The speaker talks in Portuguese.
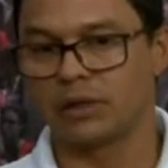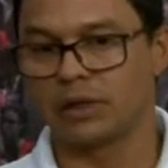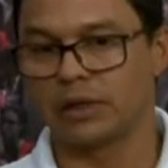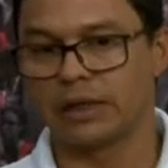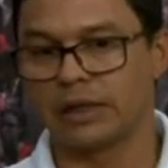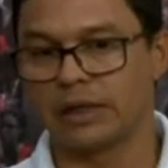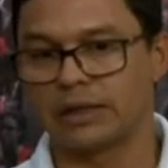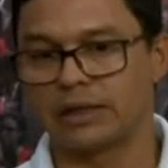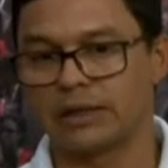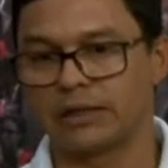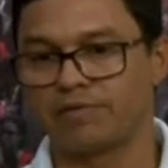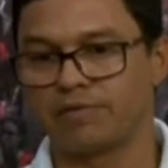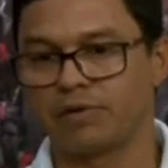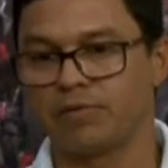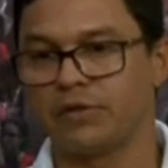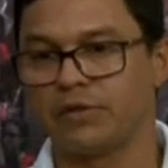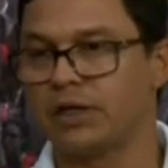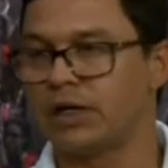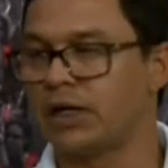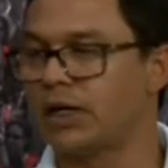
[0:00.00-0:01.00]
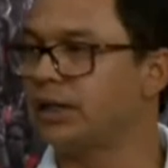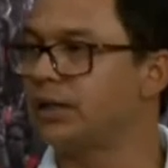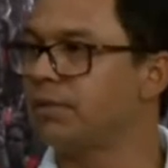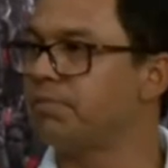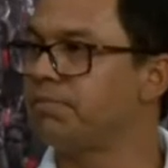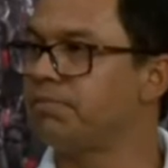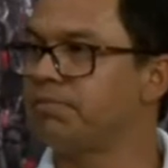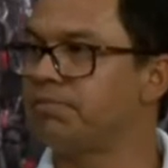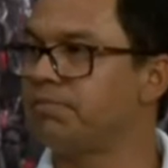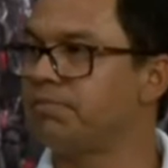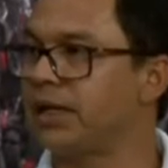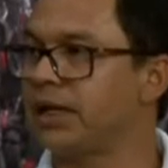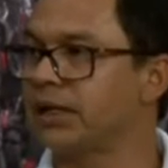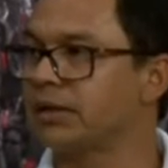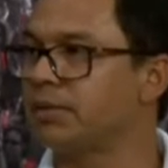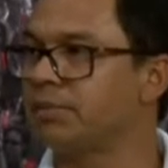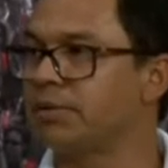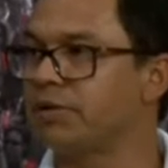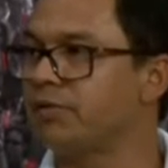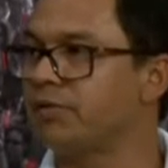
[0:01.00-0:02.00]
é, essa gerada PEC
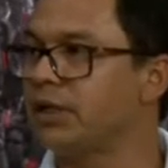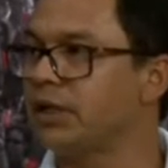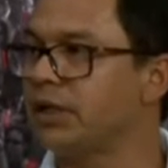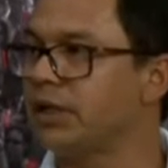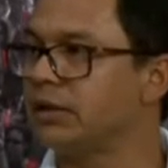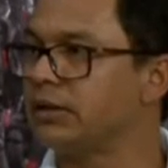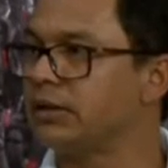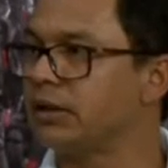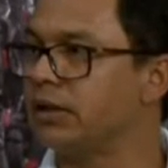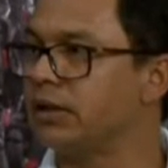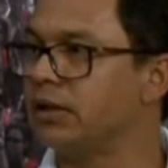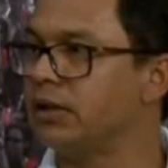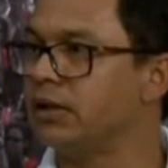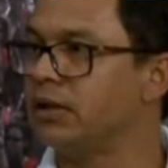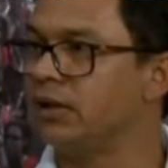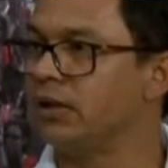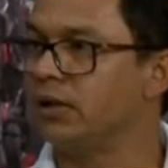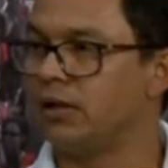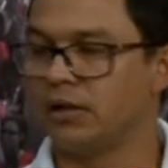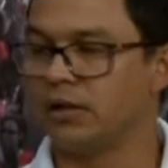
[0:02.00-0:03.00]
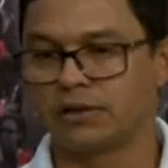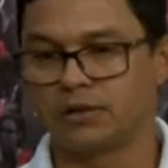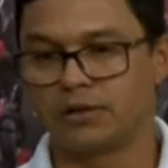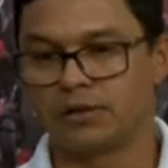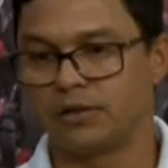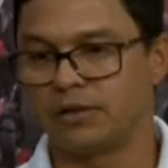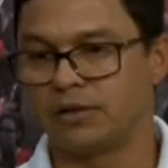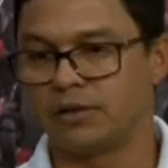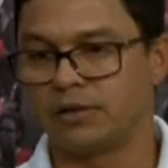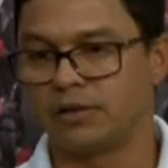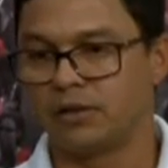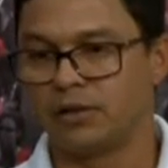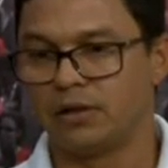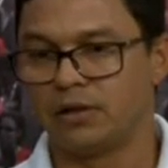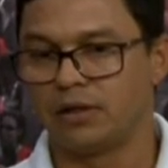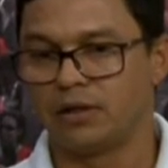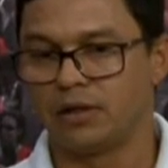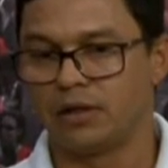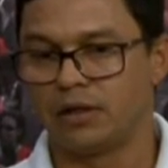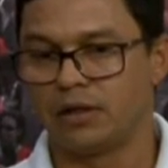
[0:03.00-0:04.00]
da Previdência. Esse
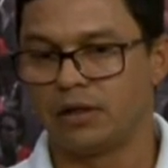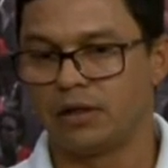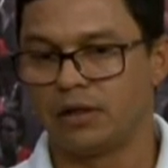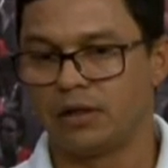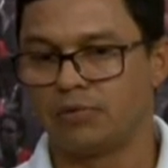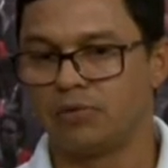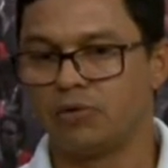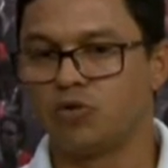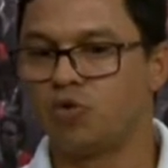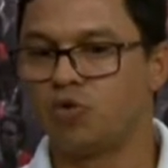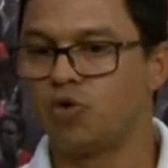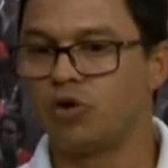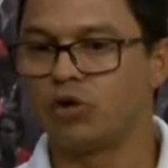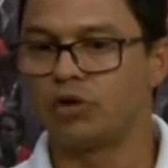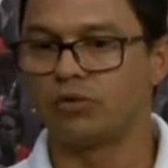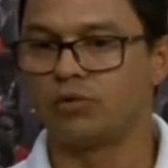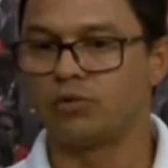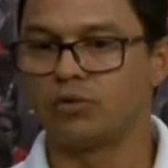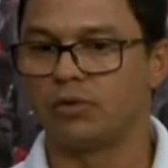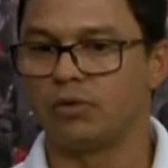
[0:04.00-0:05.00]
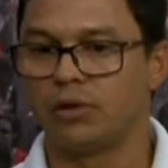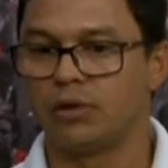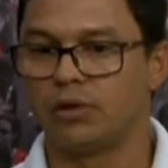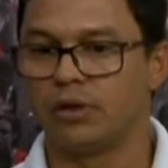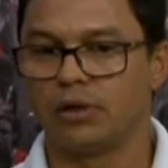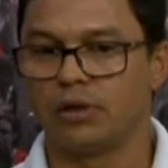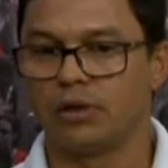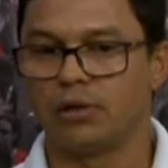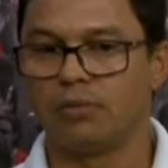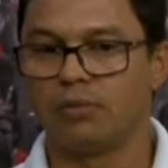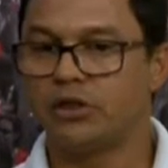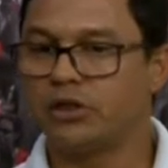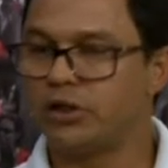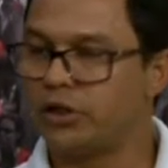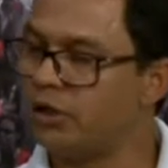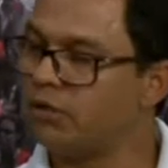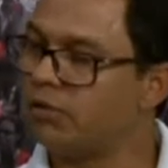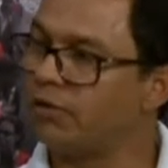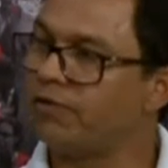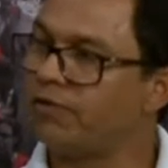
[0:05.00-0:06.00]
é um engodo, uma
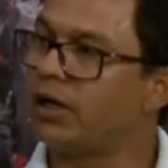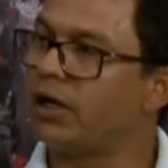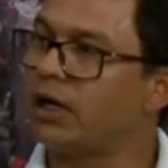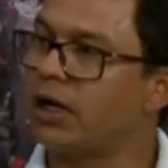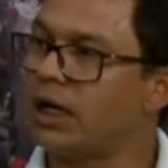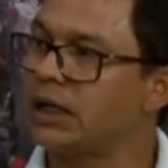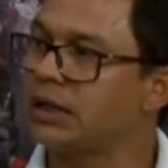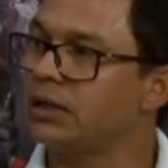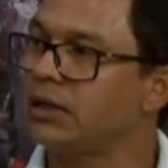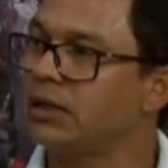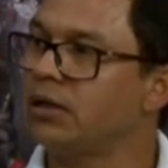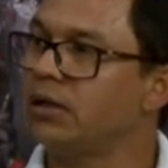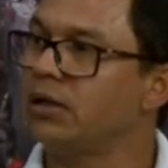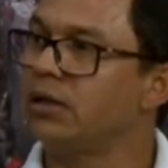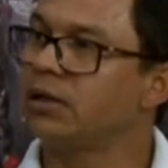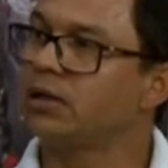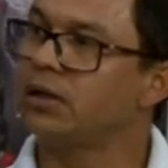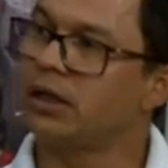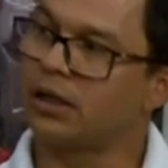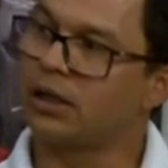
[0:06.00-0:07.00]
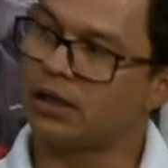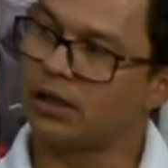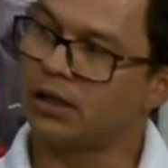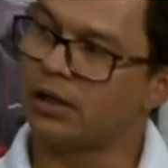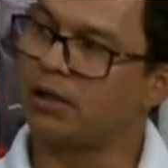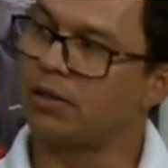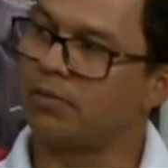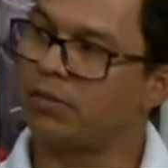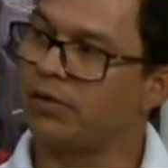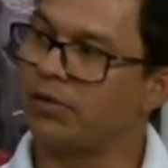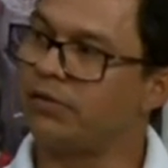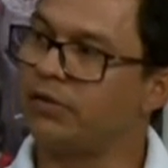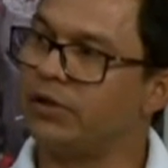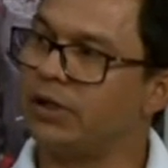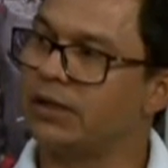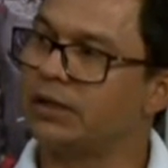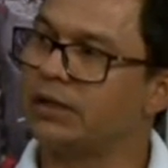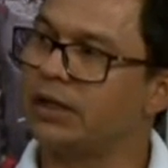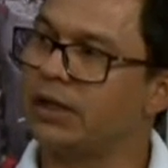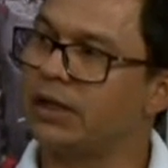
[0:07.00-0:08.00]
mentira, uma falácia, que a
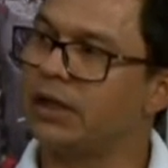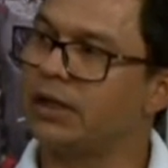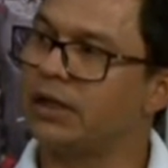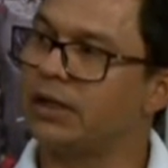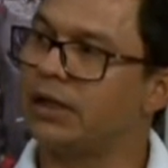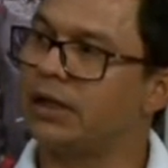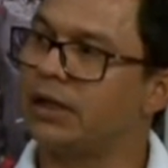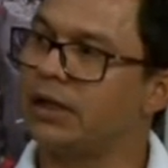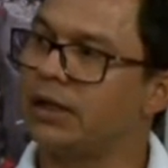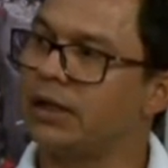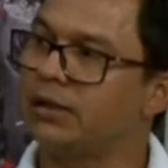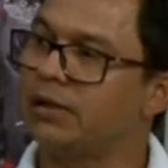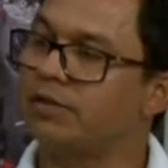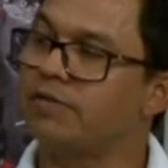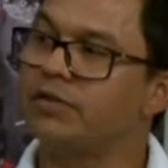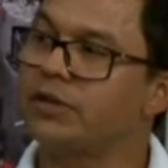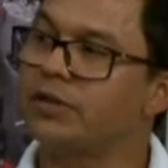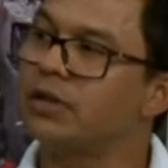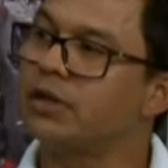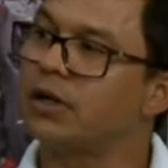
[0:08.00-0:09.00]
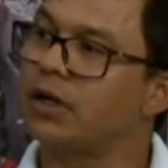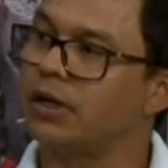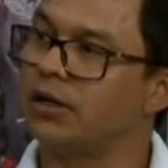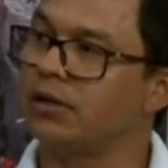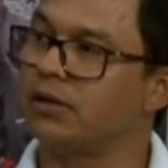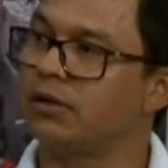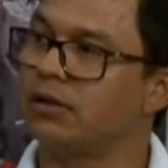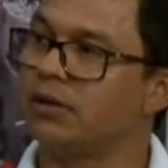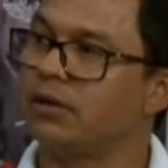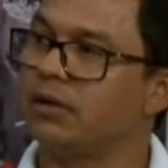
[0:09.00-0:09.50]
Previdência ela, ela é deficitária.